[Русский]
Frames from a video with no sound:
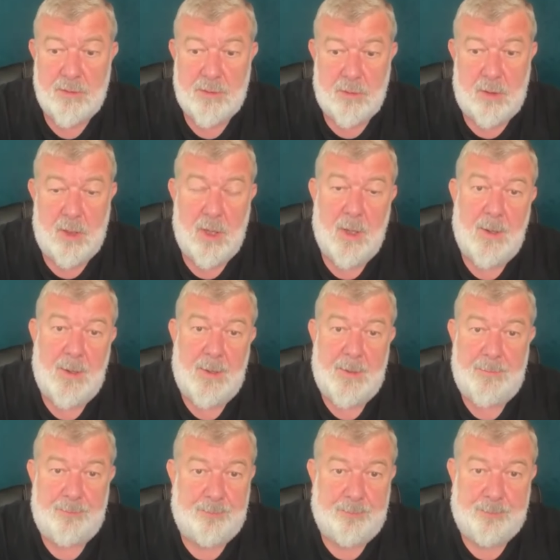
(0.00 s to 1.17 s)
что
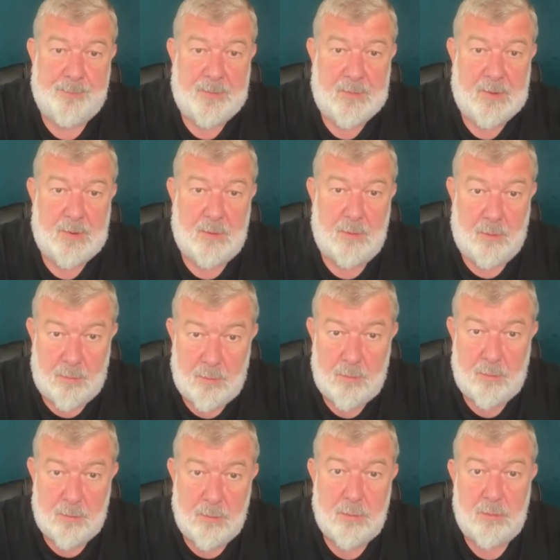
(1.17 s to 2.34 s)

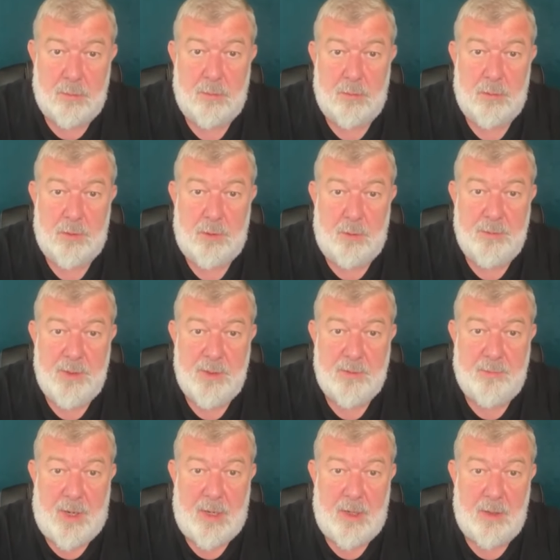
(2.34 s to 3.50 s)
ну, чтобы не
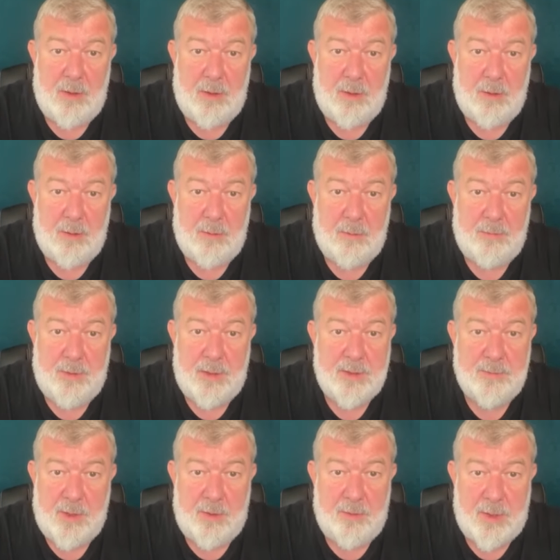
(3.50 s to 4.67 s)
спалил
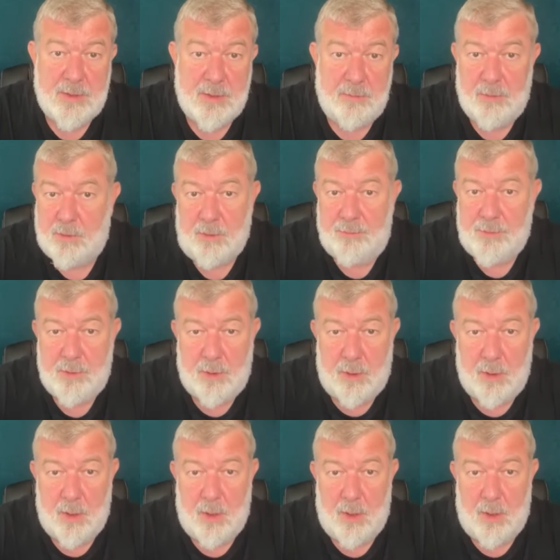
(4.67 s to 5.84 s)
ФСБ вас. Вот и все.
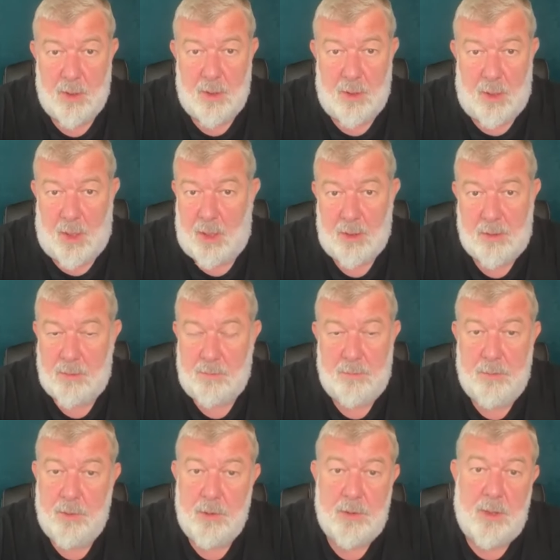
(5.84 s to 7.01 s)
А это
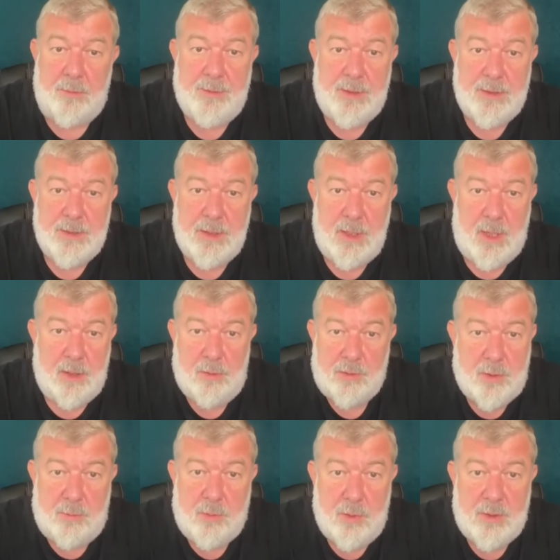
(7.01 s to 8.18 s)
будет объединение,
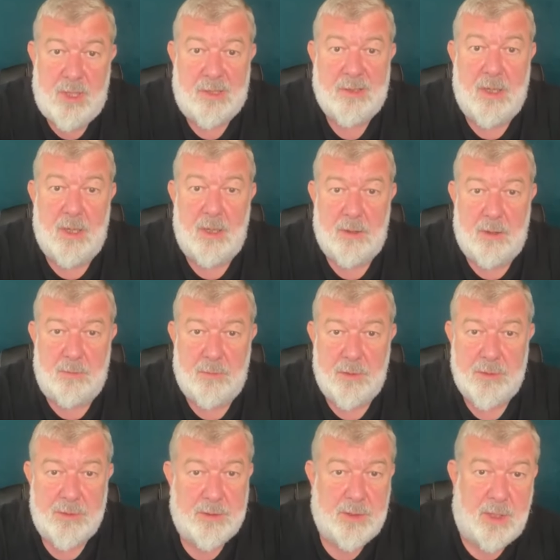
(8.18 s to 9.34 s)
уже будет открыто,
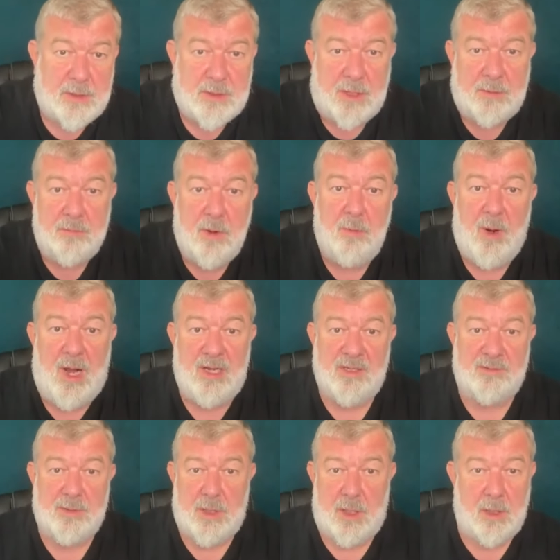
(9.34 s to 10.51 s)
можно сказать. Мы
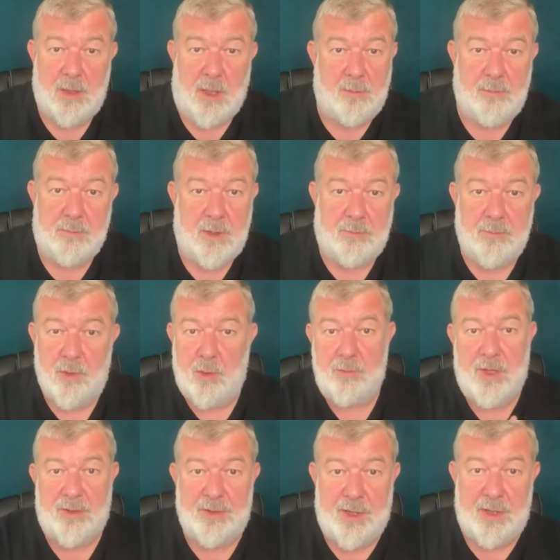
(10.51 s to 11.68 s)
мальцевские, там, там
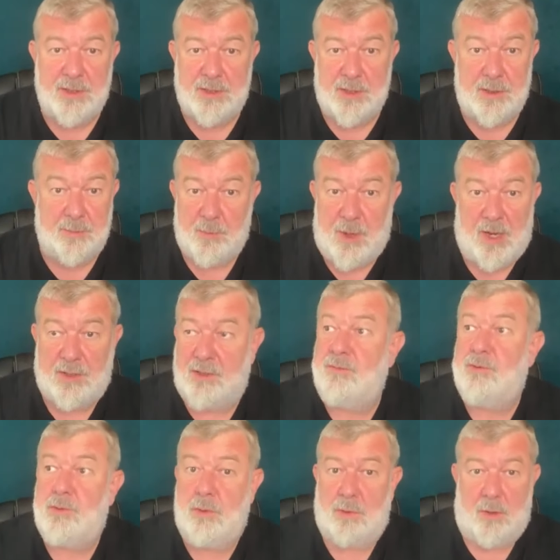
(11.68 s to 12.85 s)
номер 35 и
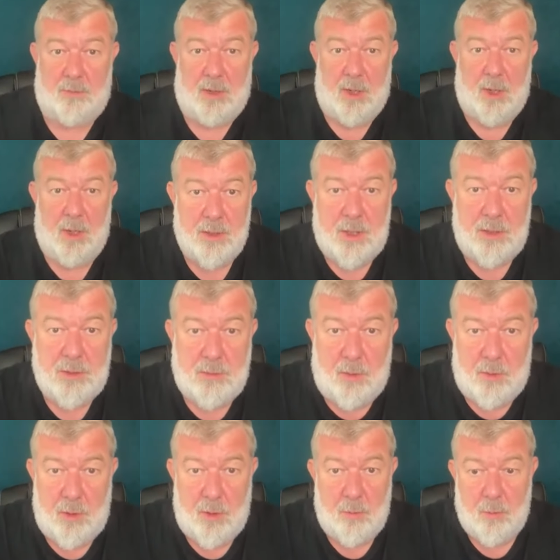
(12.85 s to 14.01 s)
все там. Знаете,
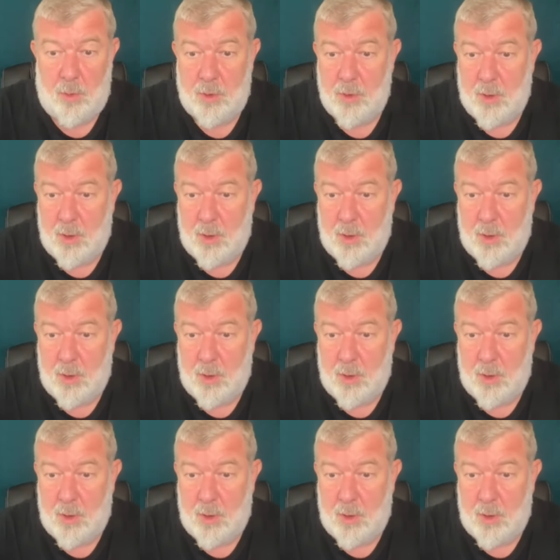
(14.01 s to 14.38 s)
сколько их будет?